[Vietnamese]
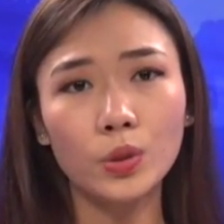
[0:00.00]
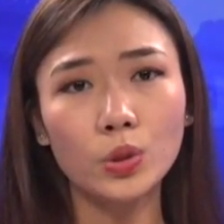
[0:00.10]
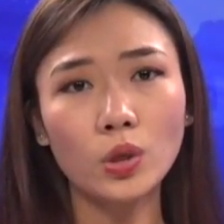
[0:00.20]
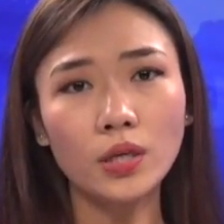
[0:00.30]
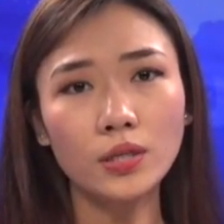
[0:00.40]

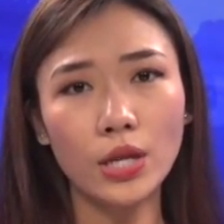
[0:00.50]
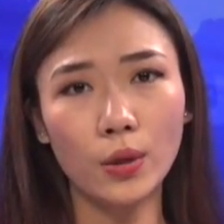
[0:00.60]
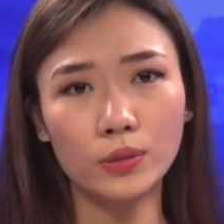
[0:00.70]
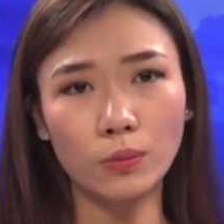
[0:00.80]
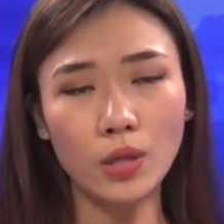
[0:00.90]
Tôi thích
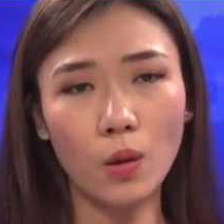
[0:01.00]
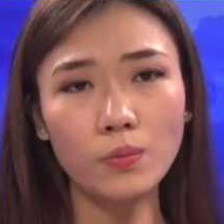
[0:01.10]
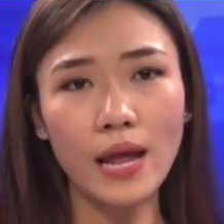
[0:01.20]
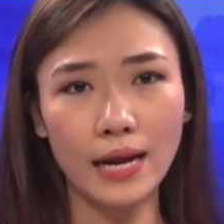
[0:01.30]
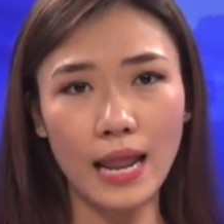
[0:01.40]
điều Tổng
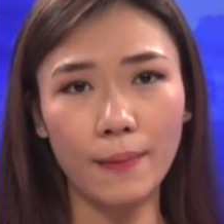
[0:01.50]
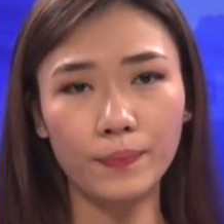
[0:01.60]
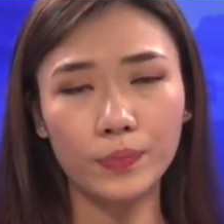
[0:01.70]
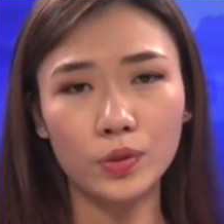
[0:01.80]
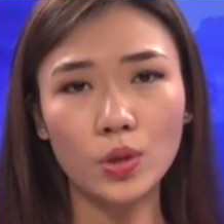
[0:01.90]
thống đang làm.
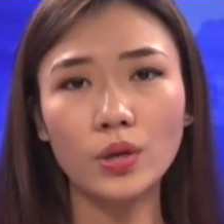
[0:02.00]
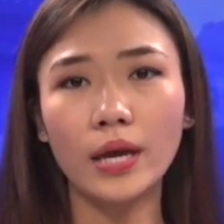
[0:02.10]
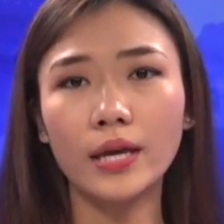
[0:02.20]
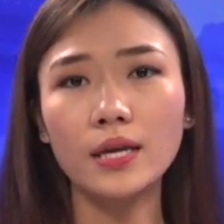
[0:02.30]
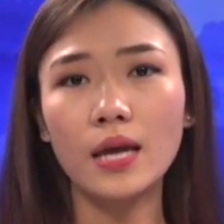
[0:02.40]
Tôi
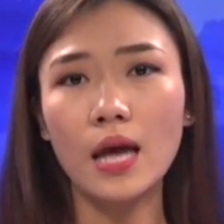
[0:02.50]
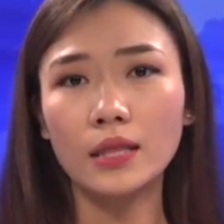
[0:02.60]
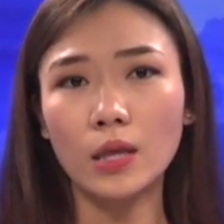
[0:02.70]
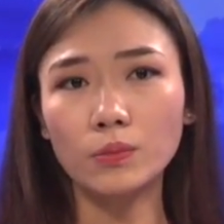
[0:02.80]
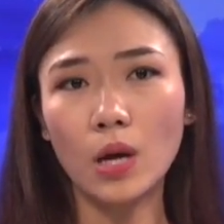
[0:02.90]
nghĩ
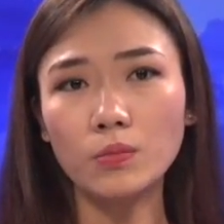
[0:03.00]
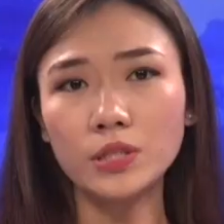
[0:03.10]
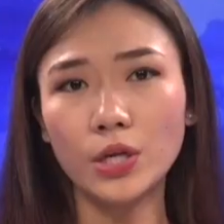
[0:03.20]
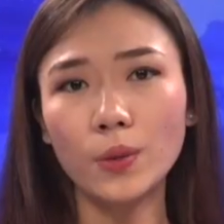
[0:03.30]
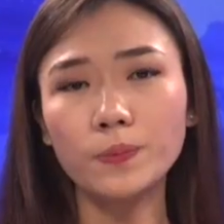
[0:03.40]
Tổng thống
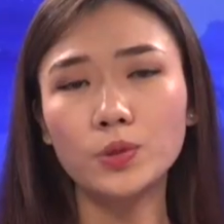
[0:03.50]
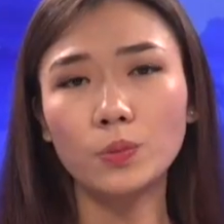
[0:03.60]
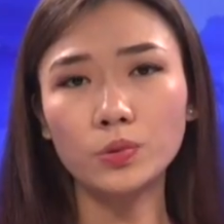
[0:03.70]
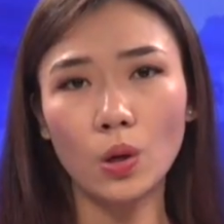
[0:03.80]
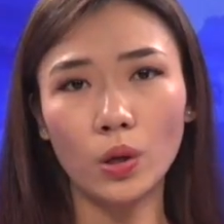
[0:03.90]
sẽ giúp
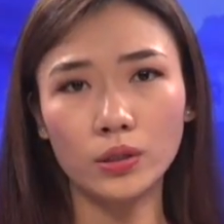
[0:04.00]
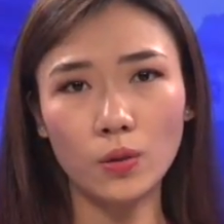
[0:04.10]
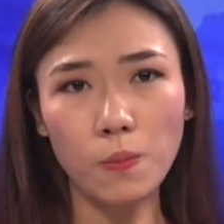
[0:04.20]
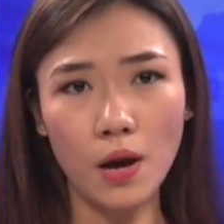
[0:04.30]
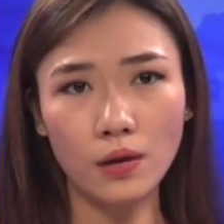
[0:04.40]
chúng tôi
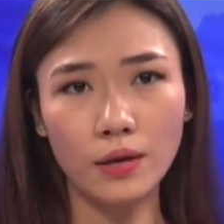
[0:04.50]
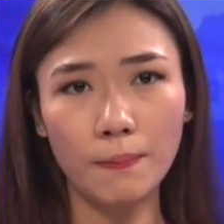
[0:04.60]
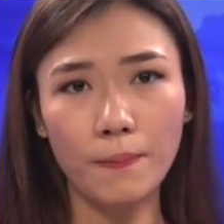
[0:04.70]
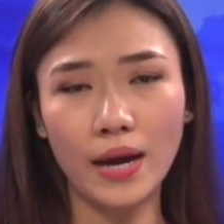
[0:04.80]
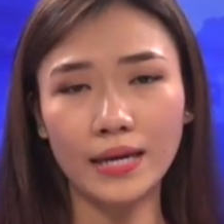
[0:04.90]
tốt hơn
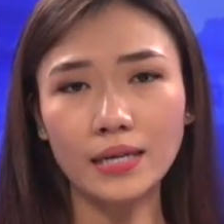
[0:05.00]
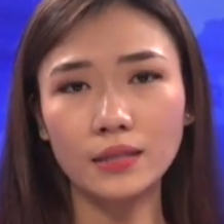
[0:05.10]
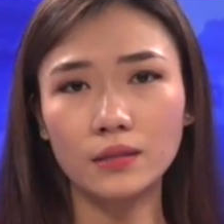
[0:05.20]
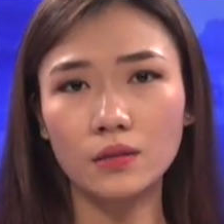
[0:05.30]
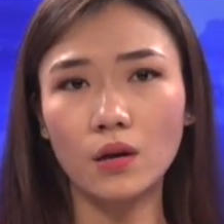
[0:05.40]
bằng cách
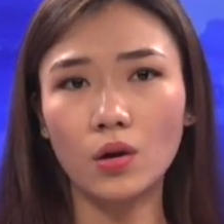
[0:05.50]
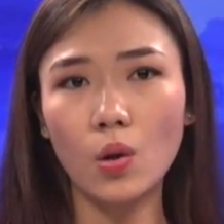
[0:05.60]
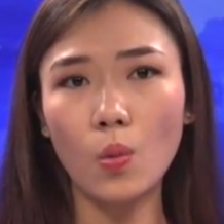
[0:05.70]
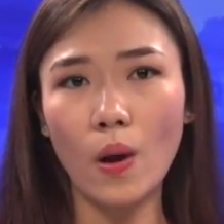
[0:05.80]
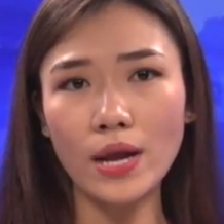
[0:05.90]
đừng có
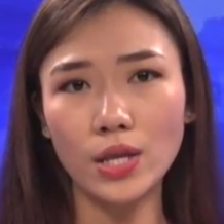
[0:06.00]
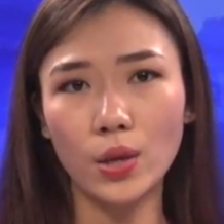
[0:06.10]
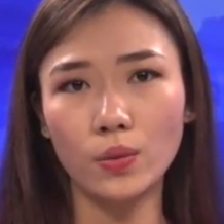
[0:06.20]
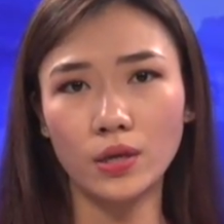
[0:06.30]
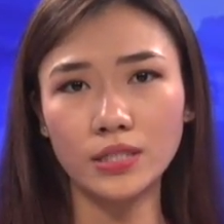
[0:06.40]
quá
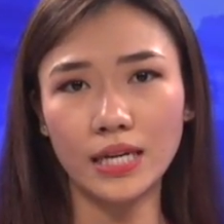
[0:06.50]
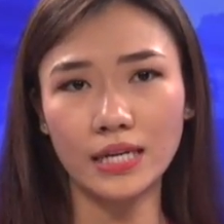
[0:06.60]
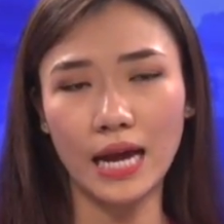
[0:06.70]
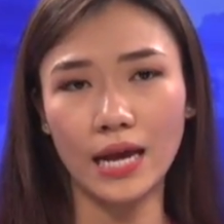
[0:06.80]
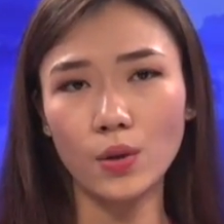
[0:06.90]
nhiều những tranh
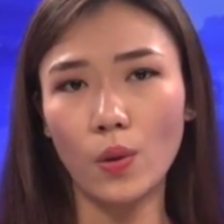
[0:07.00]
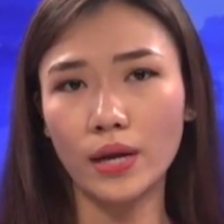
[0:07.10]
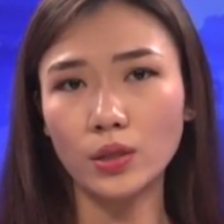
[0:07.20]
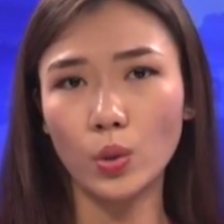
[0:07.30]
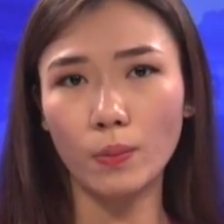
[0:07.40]
cãi qua
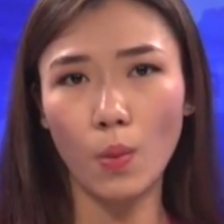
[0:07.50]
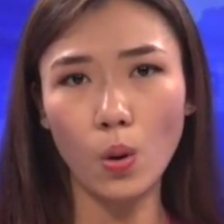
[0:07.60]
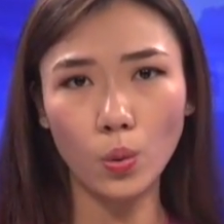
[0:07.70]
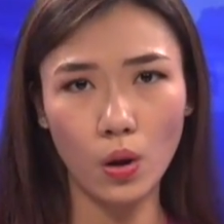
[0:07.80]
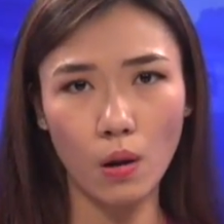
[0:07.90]
các tuyên bố
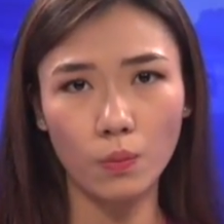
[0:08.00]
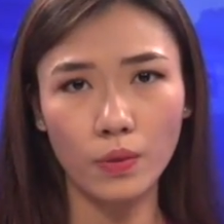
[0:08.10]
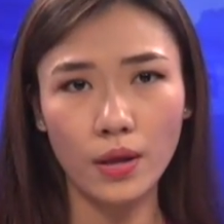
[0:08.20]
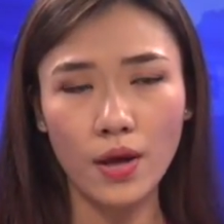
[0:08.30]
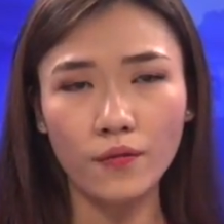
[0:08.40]
của ông
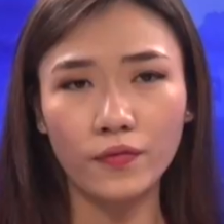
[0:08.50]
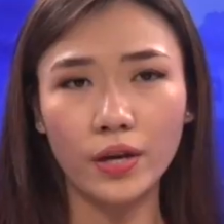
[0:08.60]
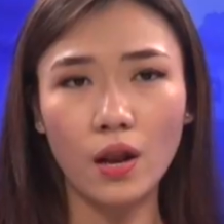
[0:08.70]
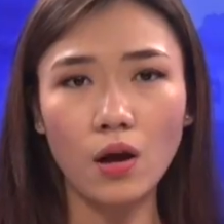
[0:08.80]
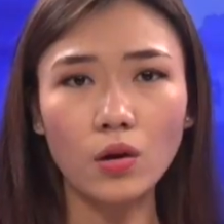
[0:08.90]
vì
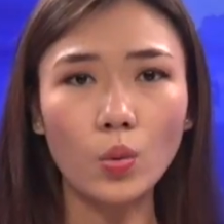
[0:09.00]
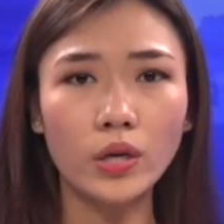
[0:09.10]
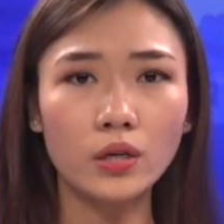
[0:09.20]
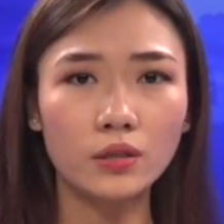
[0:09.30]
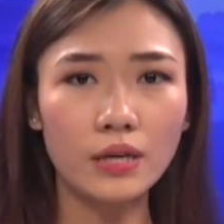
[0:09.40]
nó có
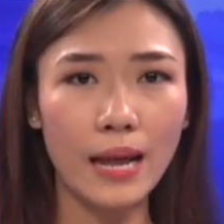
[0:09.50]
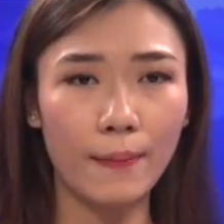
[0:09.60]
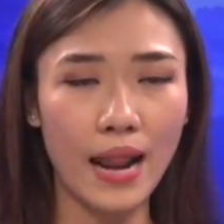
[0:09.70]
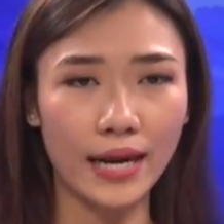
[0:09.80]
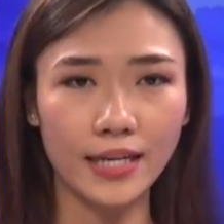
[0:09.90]
khuynh hướng làm
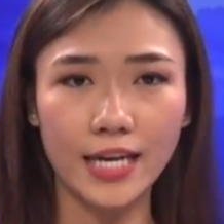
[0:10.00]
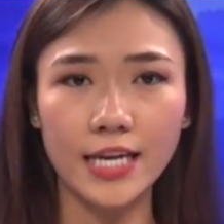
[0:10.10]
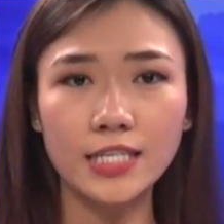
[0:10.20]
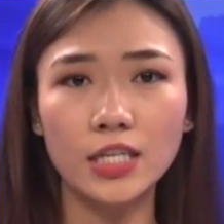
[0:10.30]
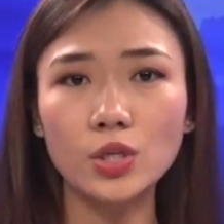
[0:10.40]
lạc đi
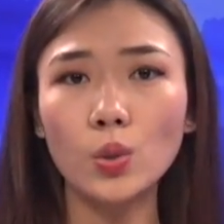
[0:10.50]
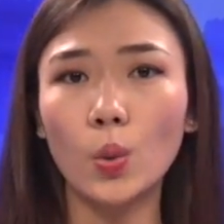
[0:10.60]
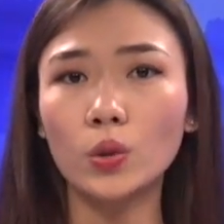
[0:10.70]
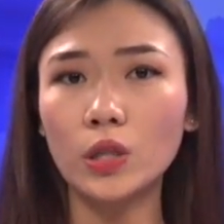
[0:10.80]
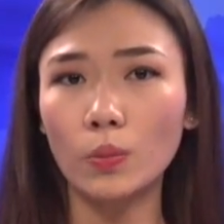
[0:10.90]
ý chính
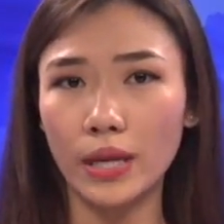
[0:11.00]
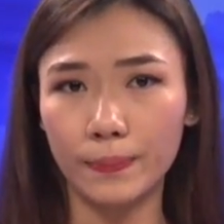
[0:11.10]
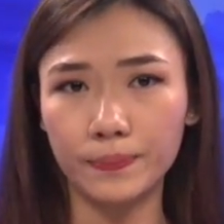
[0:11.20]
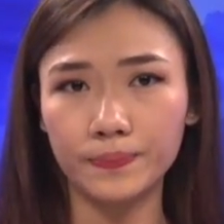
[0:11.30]
của thông điệp.